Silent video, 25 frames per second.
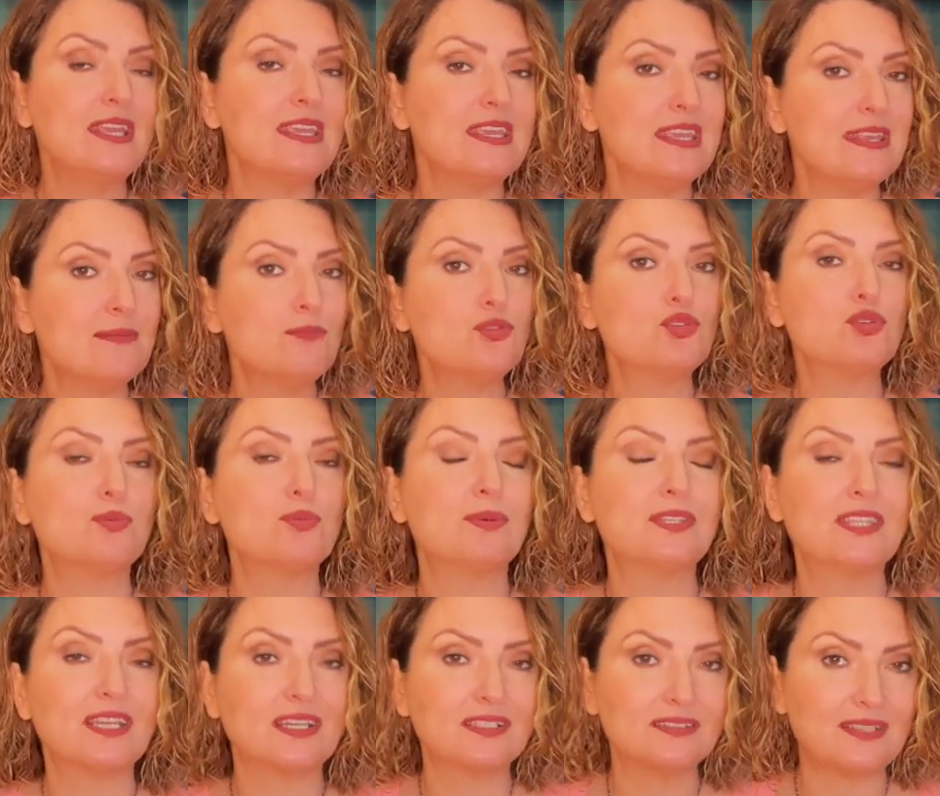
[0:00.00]
20
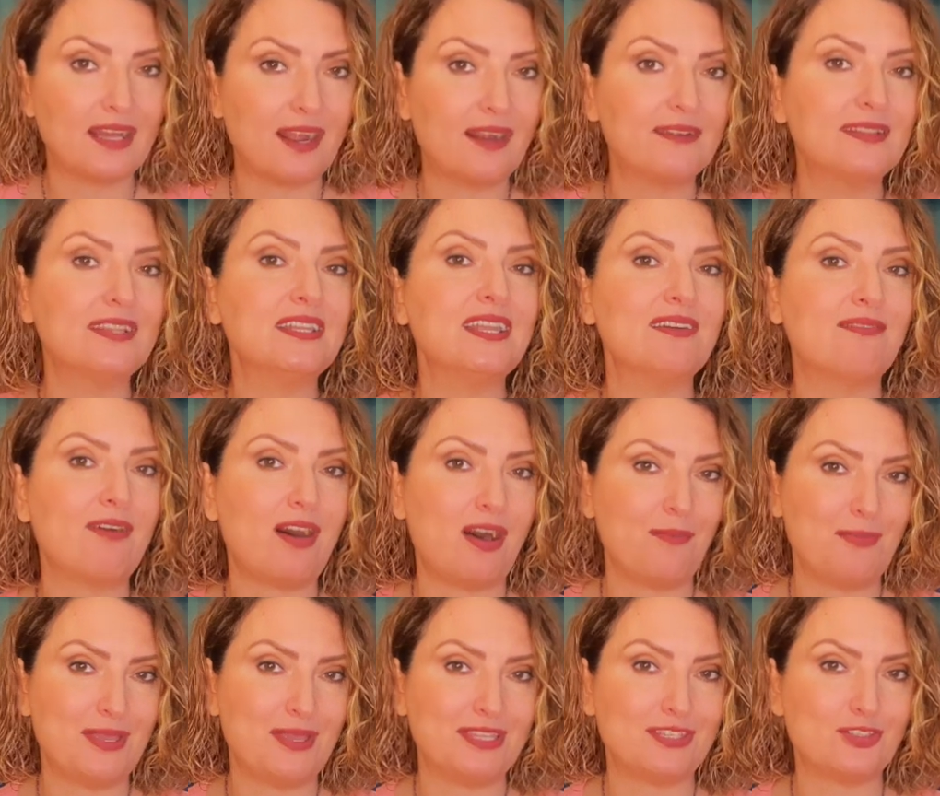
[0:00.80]
Şubat'a kadar da
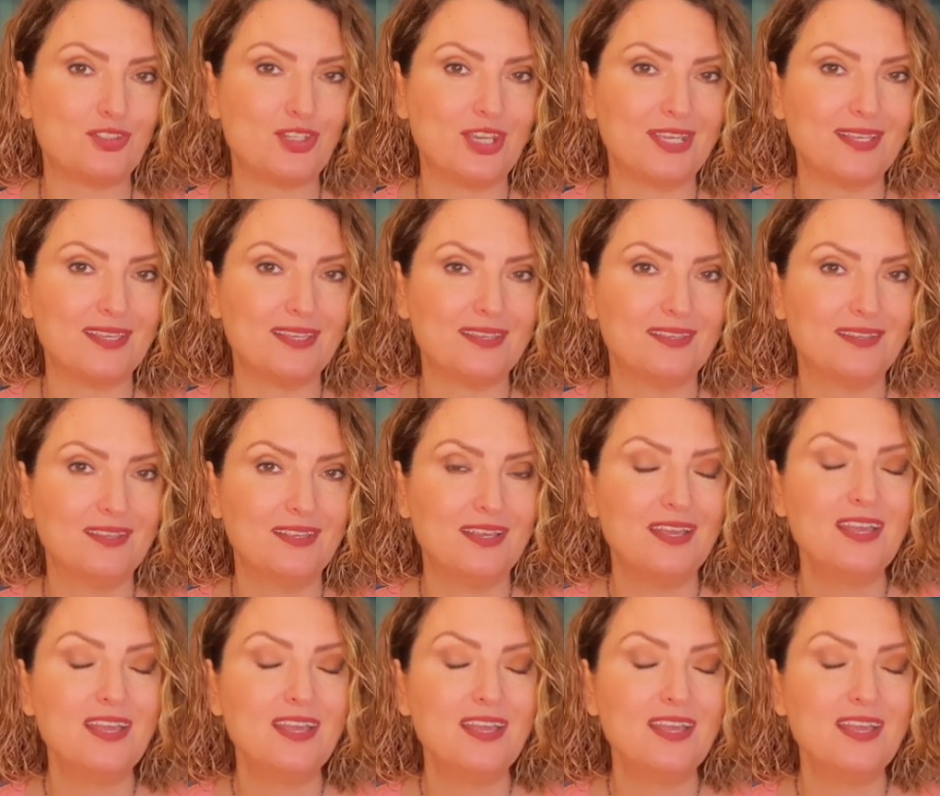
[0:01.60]
devam edecek.